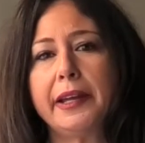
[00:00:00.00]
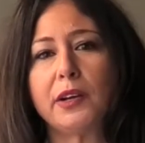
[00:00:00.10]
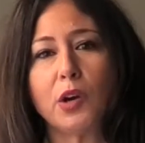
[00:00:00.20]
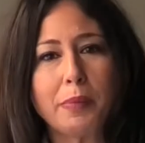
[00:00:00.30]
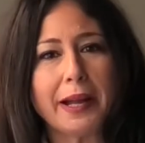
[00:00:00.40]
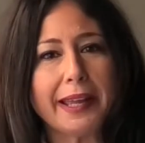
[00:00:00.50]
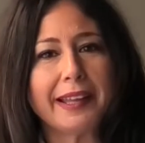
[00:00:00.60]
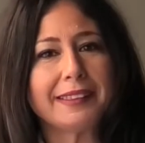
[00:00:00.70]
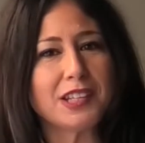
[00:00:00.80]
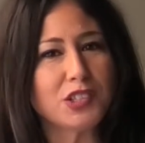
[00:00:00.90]
ropa
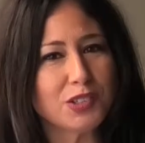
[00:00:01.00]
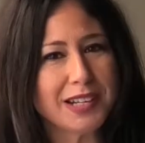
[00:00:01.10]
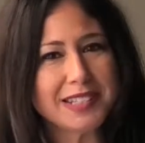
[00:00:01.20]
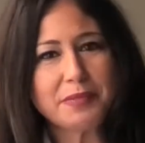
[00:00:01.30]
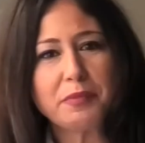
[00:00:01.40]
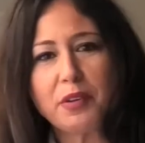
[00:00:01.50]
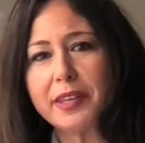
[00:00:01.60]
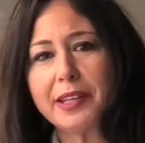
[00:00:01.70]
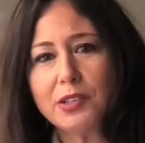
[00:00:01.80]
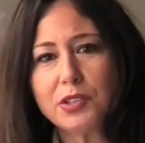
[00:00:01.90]
que anda sola, sin
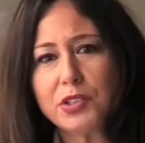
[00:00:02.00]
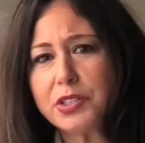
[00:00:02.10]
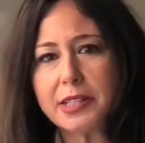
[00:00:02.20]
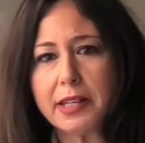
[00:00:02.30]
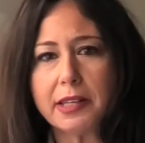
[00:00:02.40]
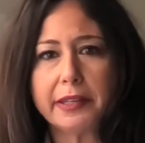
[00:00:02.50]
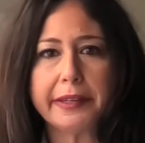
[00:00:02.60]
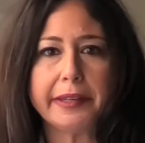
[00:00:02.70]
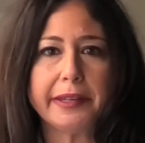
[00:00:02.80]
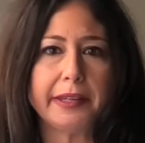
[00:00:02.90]
modelos,
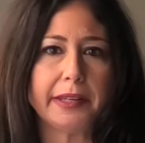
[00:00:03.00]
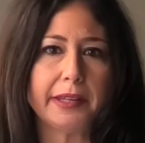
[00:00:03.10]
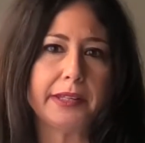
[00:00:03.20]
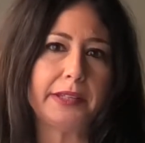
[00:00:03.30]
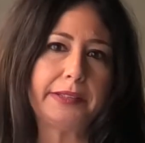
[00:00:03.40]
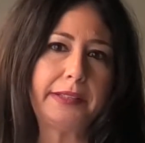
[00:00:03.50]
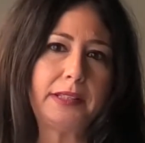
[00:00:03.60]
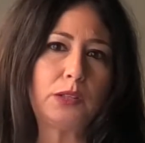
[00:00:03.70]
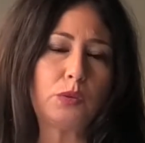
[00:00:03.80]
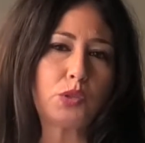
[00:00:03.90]

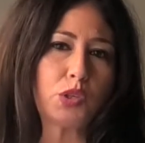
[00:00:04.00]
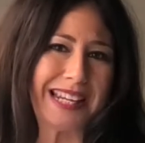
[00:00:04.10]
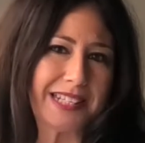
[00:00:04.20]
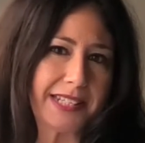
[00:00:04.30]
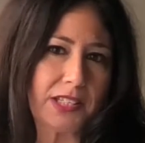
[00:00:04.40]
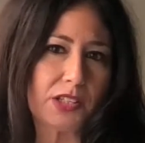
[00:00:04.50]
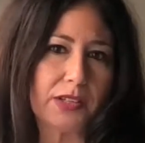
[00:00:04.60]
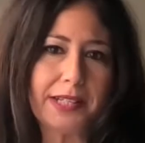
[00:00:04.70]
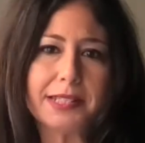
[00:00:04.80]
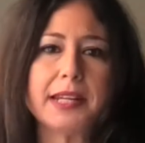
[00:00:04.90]
e incluso las
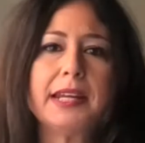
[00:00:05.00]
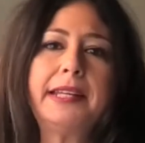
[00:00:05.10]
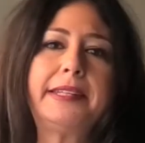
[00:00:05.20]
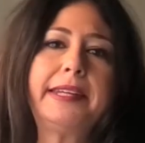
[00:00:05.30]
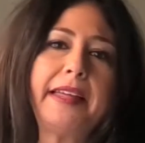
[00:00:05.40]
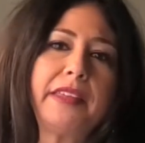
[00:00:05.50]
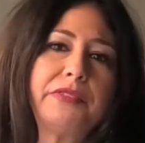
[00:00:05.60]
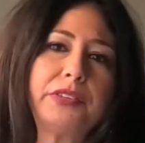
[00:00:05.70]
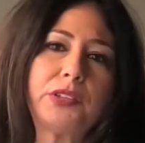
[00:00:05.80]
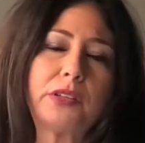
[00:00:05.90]
sesiones ya
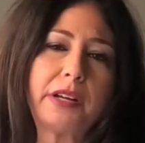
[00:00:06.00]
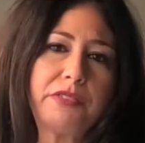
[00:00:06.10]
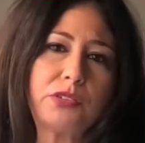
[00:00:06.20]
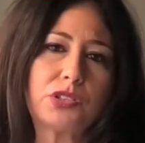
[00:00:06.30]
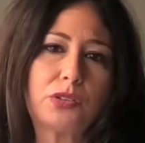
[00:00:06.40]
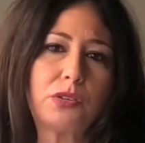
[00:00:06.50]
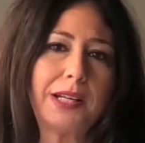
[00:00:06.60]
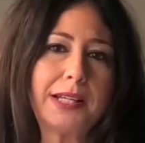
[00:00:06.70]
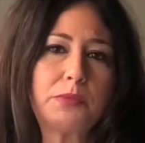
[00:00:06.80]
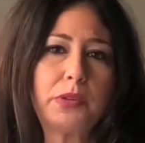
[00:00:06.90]
de fotógrafos
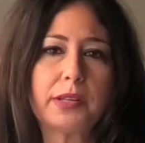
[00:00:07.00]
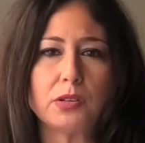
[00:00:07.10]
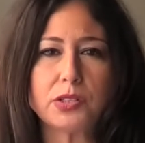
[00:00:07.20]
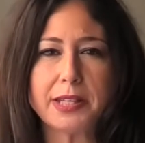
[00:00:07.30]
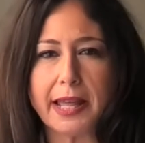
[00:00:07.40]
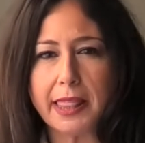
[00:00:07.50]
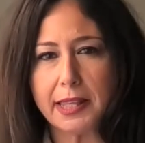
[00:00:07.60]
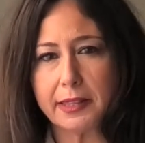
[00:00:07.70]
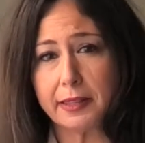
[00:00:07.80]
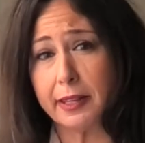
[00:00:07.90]
con las modelos se
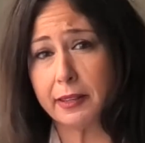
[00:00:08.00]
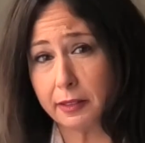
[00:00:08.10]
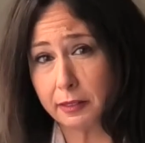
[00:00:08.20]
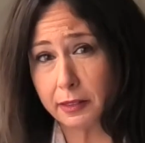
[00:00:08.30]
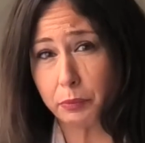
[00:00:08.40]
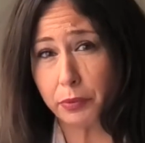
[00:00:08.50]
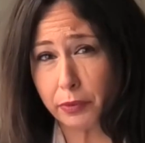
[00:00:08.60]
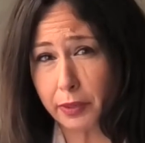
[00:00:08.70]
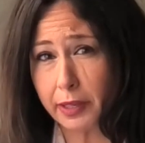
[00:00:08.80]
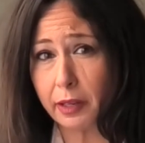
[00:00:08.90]
hacen en
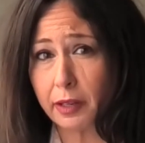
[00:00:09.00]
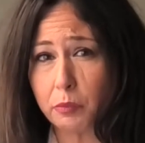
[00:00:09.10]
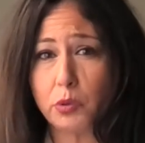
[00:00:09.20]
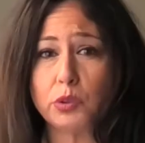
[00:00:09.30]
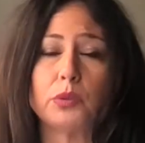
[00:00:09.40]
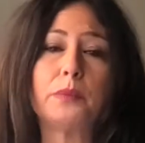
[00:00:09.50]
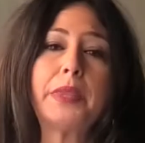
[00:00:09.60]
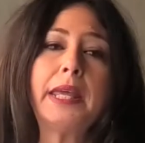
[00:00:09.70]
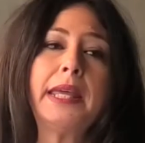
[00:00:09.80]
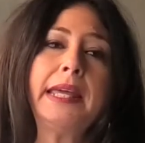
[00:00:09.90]
tipo de remoto.
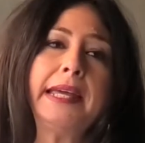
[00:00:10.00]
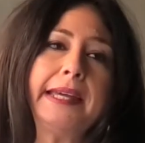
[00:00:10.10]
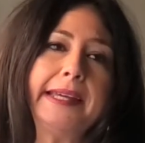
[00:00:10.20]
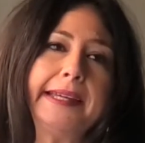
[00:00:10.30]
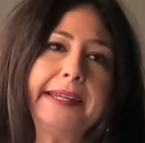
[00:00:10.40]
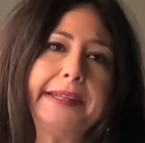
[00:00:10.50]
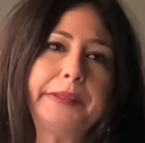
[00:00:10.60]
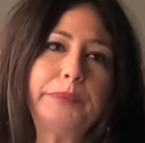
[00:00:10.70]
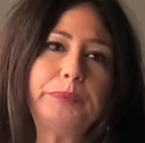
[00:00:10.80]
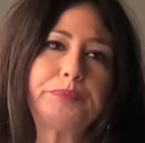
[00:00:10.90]

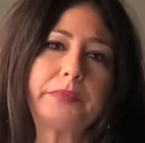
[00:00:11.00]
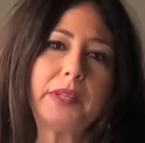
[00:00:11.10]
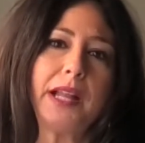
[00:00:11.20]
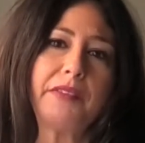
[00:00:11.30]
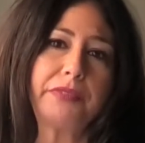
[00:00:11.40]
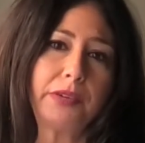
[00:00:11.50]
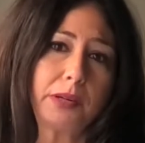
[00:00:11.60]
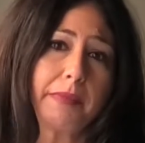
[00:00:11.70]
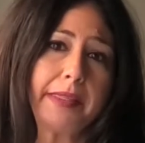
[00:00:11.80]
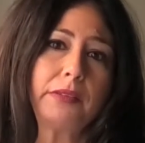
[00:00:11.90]
Em, la forma de